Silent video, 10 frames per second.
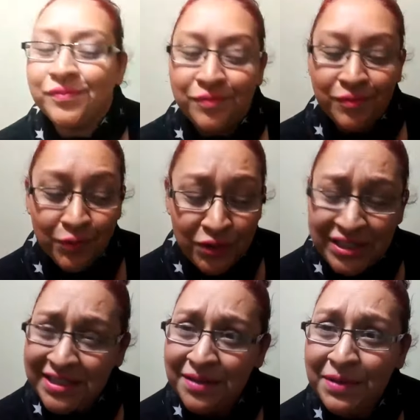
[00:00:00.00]

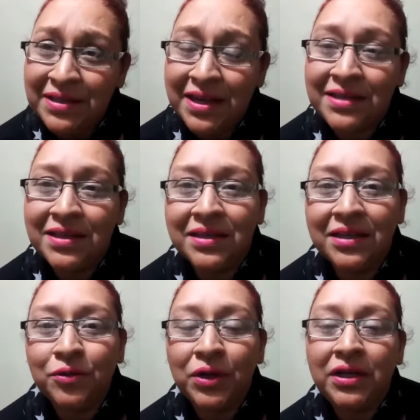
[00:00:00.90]
Muchísimas gracias,
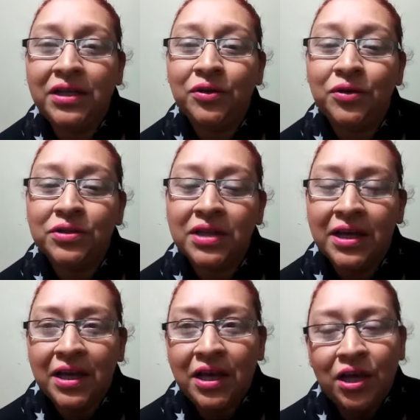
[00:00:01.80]
naturalitos.
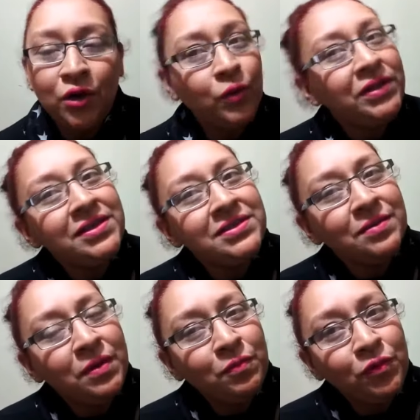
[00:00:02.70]
Cuídense
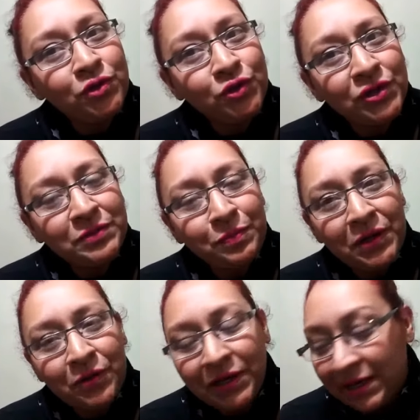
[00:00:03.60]
mucho.
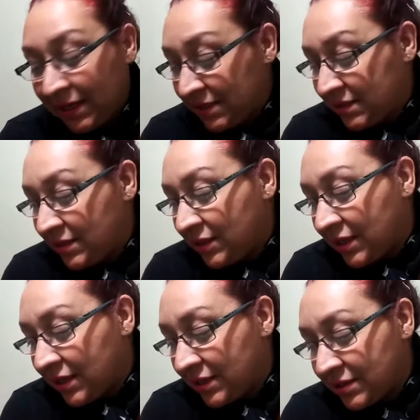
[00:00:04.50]
Espero que
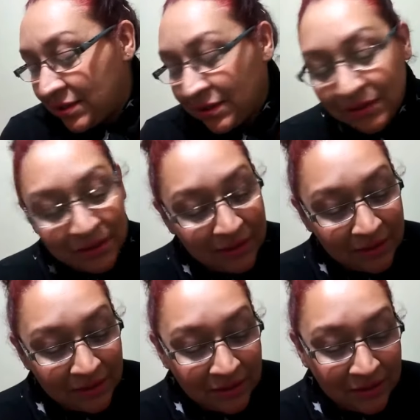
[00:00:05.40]
estos
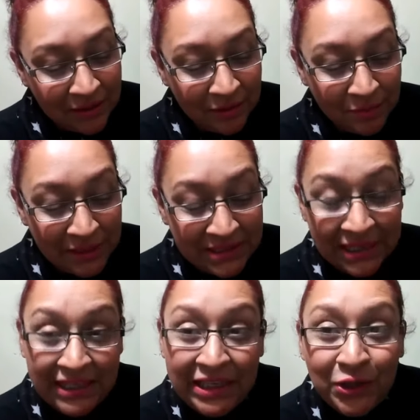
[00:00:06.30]

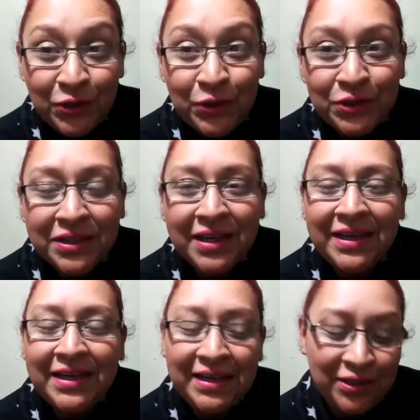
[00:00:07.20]
mensajitos
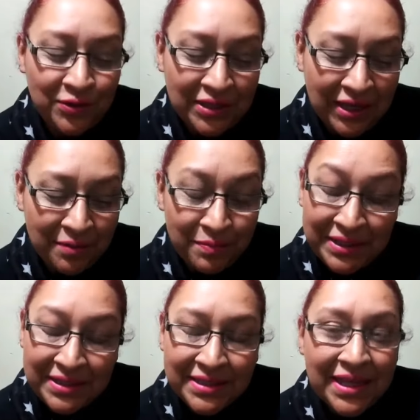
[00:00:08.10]
nos hagan
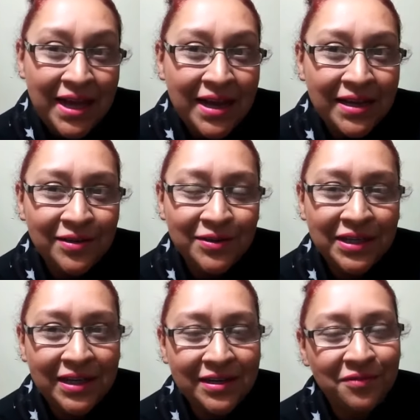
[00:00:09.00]
pensar, nos
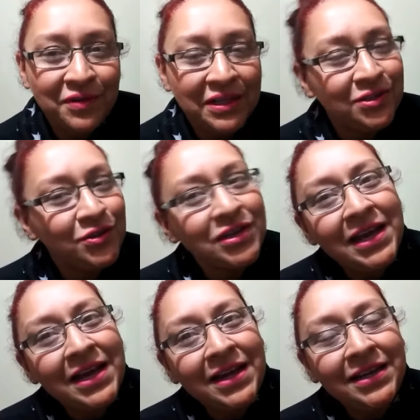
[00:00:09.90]
hagan
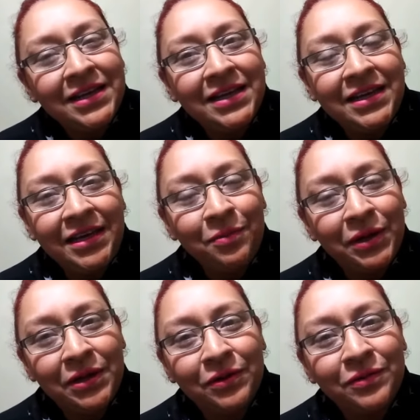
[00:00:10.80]
reflexionar. Y
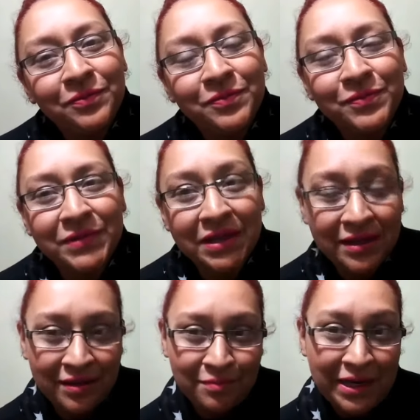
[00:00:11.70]
bueno,
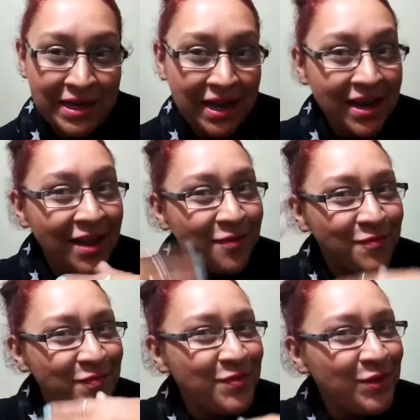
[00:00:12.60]
mañana
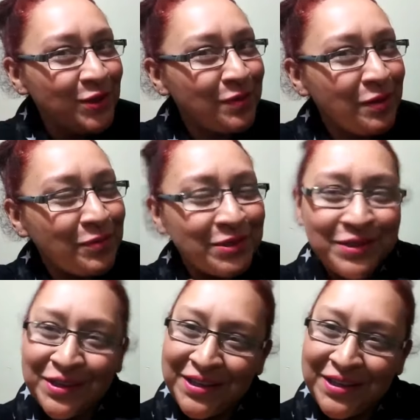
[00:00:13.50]
nos vemos.